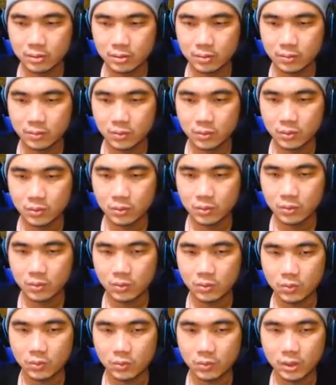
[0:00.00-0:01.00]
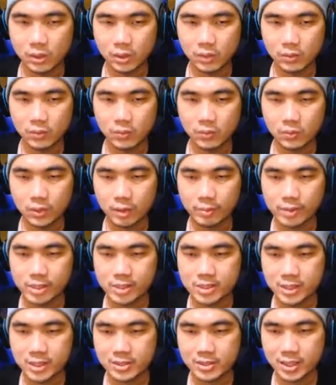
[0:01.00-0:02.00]
Wow, aduh, gak
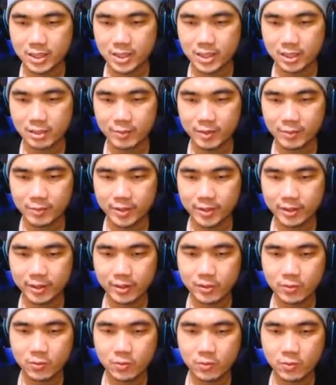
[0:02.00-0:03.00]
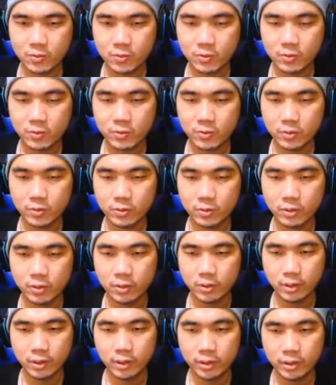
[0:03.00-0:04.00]
bisa ke sana, teman-teman. Aduh.
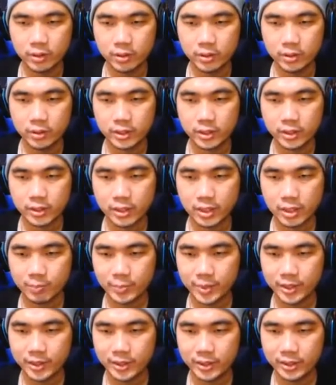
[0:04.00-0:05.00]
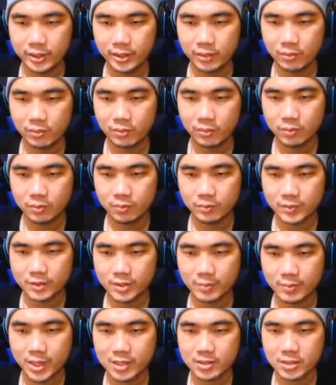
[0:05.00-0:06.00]
Ini kenapa nih? Oh, bisa
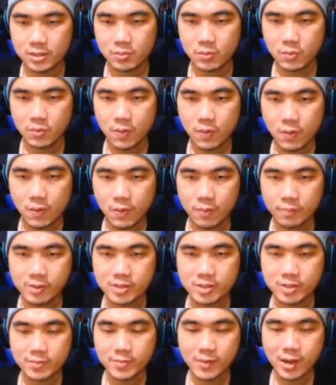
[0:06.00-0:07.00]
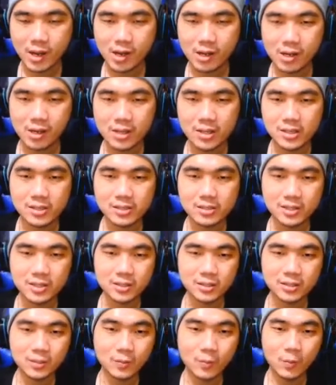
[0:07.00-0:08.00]
manjat. Oh, bisa manjat.
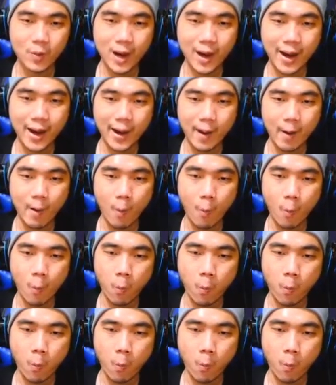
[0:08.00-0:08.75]
Wow.